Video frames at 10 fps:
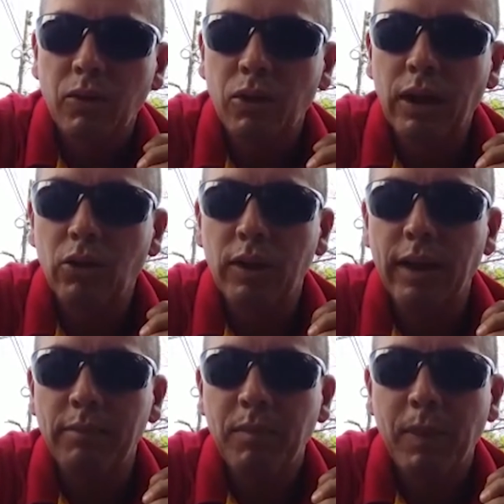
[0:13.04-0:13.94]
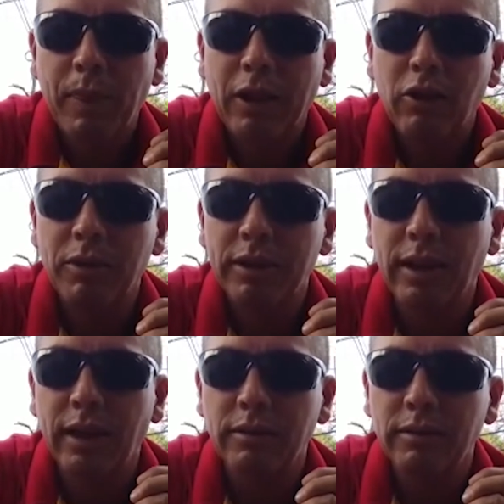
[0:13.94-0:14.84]
Hola, hola, ¿cómo
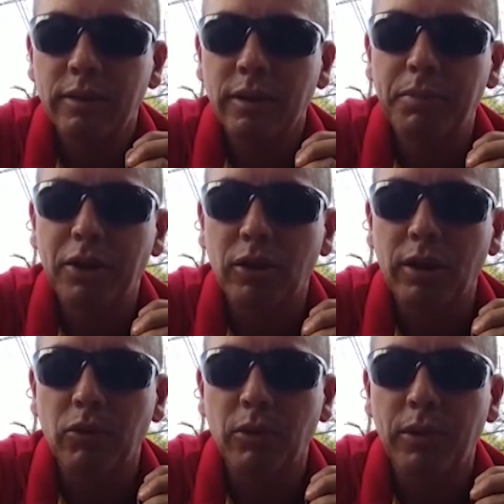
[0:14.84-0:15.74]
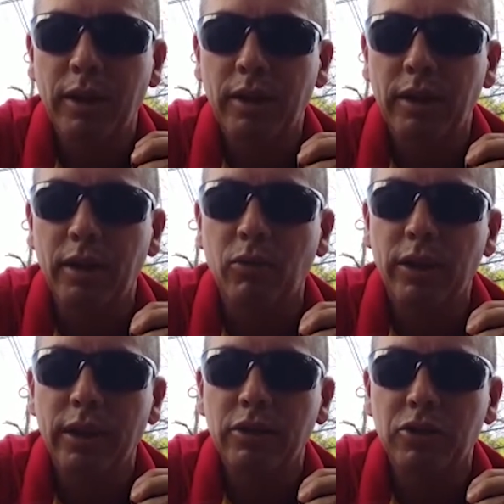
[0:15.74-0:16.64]
están? Espero que muy bien y
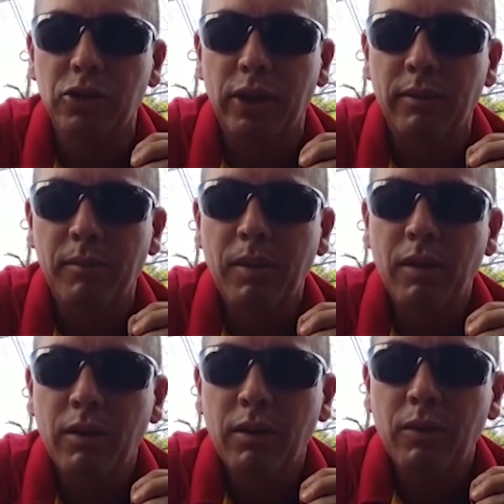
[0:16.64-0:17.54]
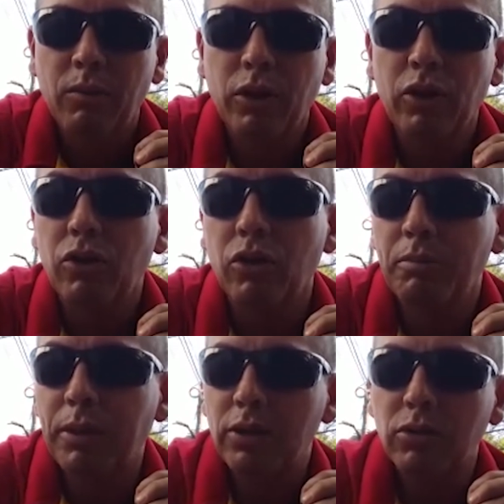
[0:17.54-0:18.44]
cuidándose. Bueno,
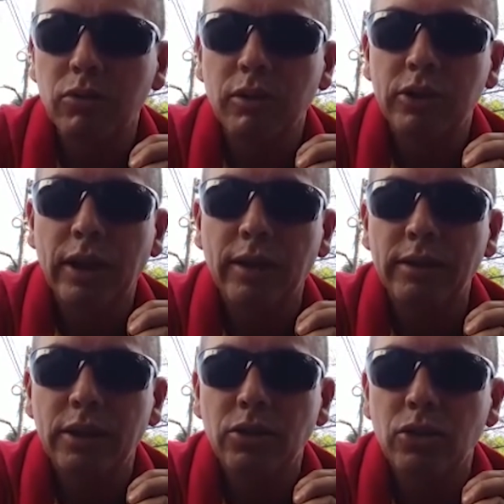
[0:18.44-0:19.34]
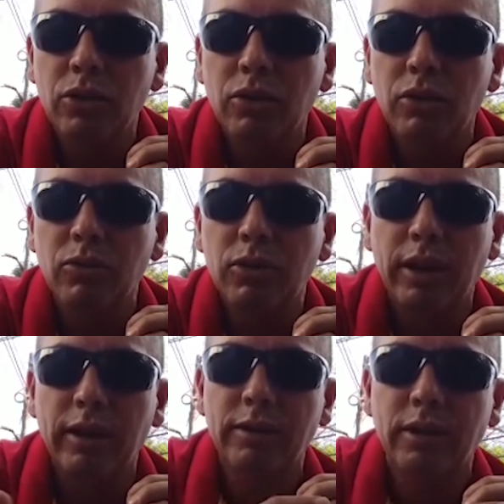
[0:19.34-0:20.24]
comparto unos ejercicios con
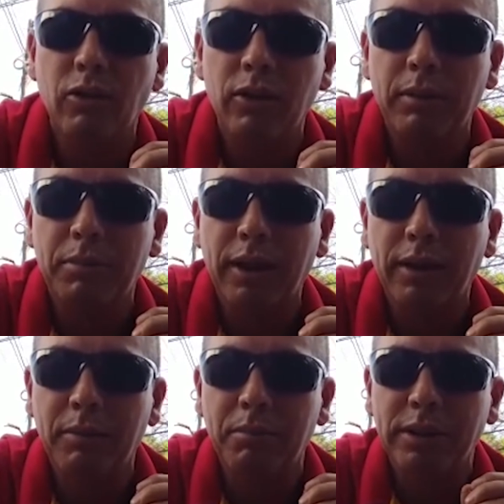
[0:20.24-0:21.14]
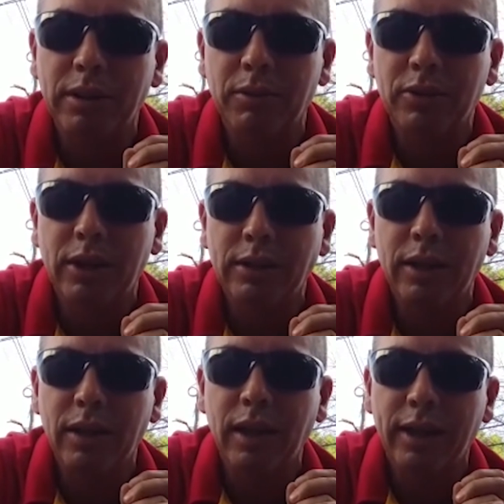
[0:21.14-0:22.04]
ustedes ahora para que empecemos a
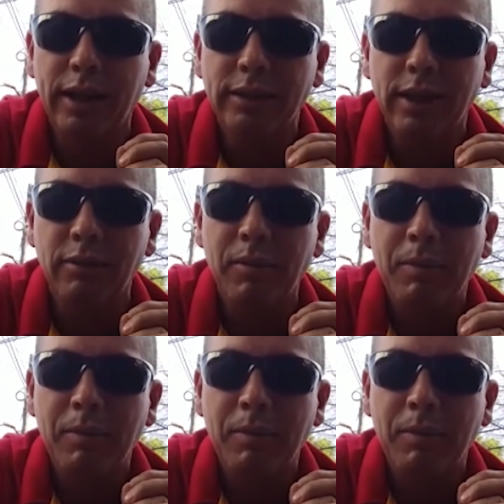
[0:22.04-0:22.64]
hacer en la casa,